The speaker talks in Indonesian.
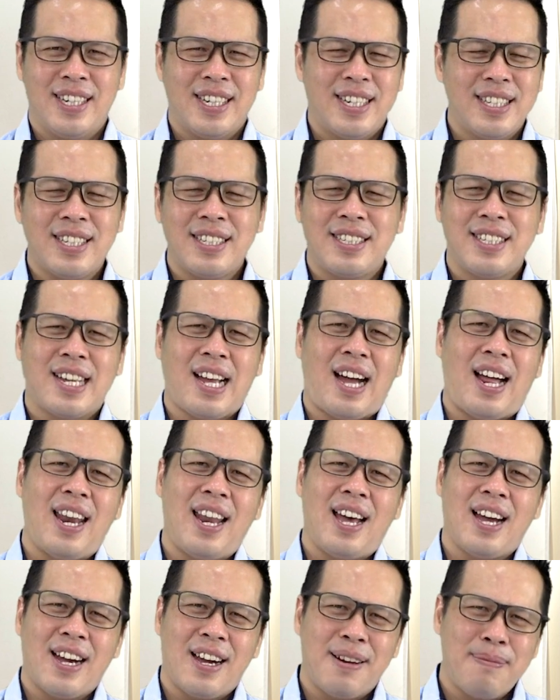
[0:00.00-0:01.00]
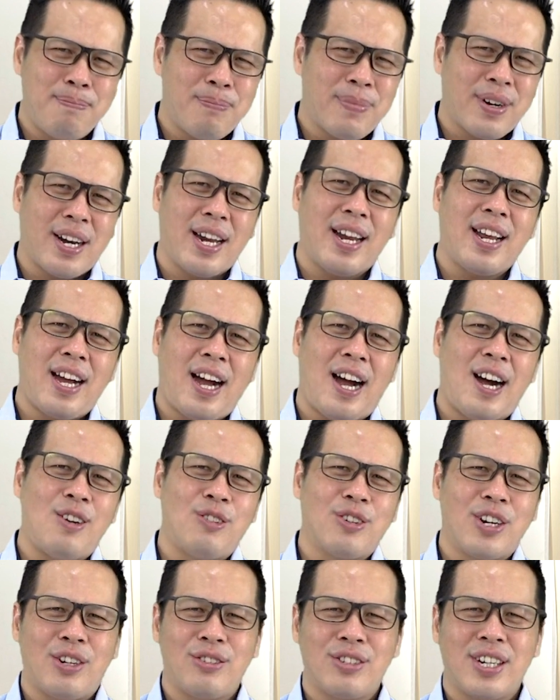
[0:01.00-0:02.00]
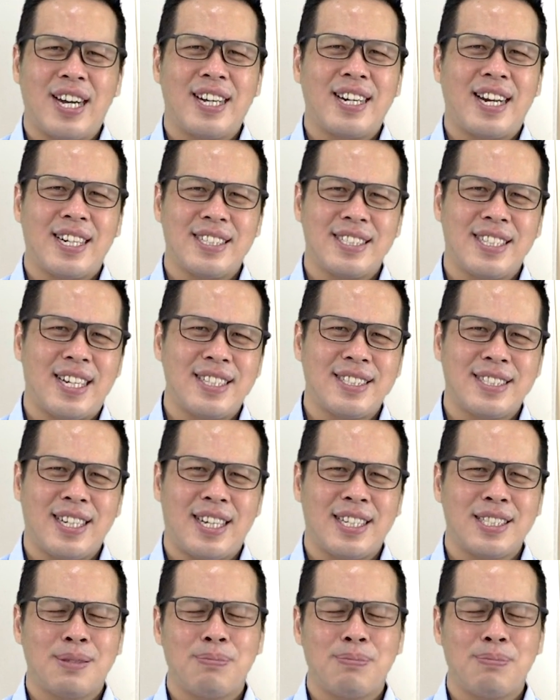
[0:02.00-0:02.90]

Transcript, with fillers: Kita dikalahkan mereka orang-orang raksasa.